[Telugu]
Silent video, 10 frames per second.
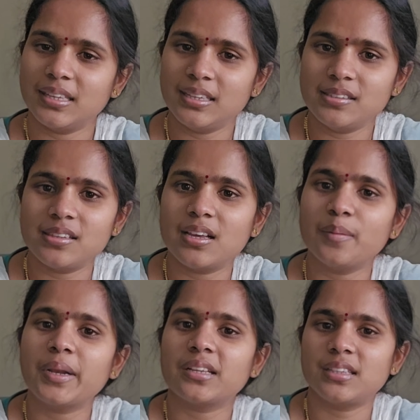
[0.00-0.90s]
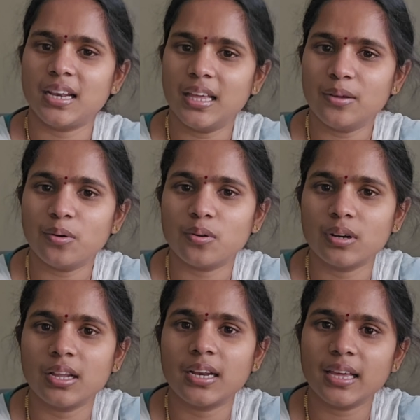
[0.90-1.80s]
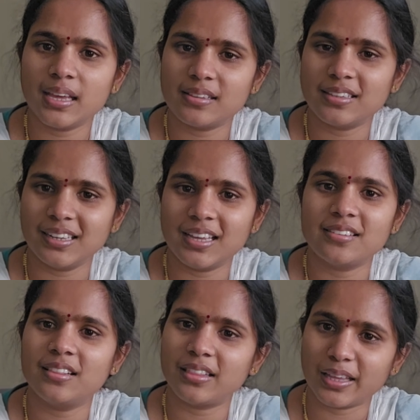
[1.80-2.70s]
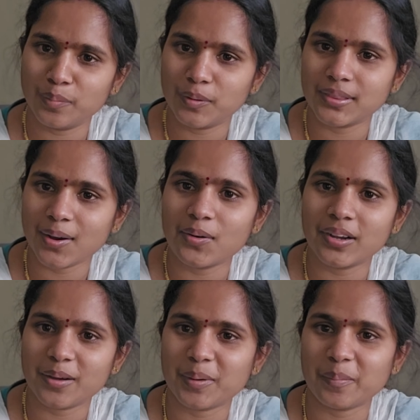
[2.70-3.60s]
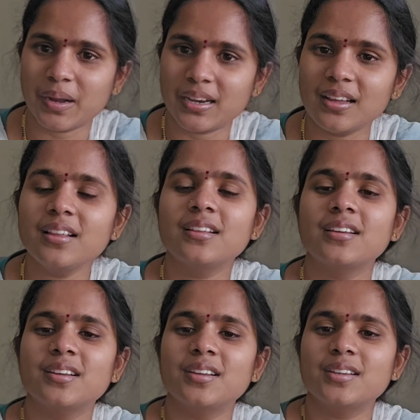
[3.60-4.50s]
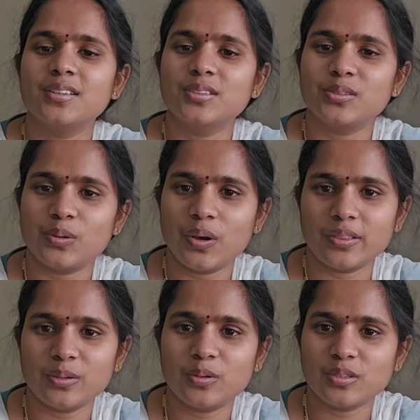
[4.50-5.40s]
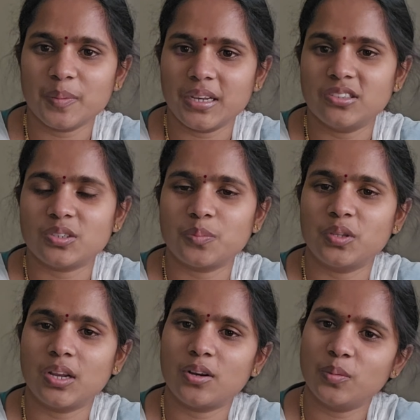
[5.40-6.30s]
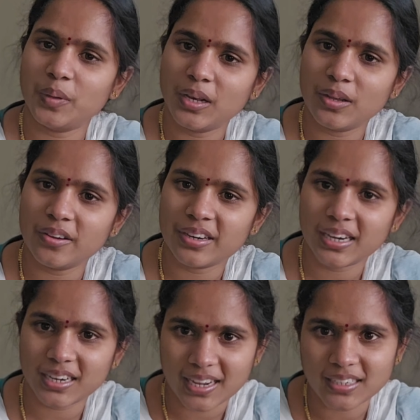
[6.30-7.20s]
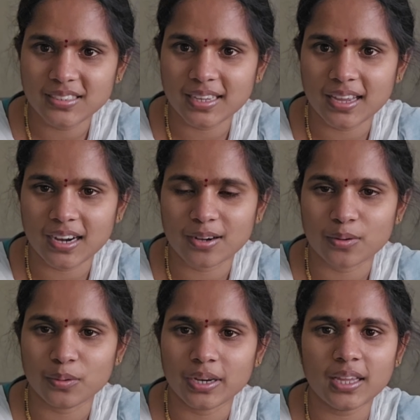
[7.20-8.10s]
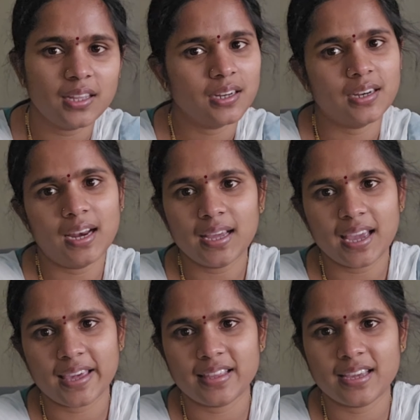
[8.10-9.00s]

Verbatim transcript: ఈజీగా మనకు తెలియకోకుండానే కేజీలు కేజీలు తగ్గిపోతూ ఉంటాం అనమాట సో అందుకోసమే నేను చెప్తున్నాను మీలో ఎవరైనా డైట్ చేయాలనుకుంటే నెలకి ఐదు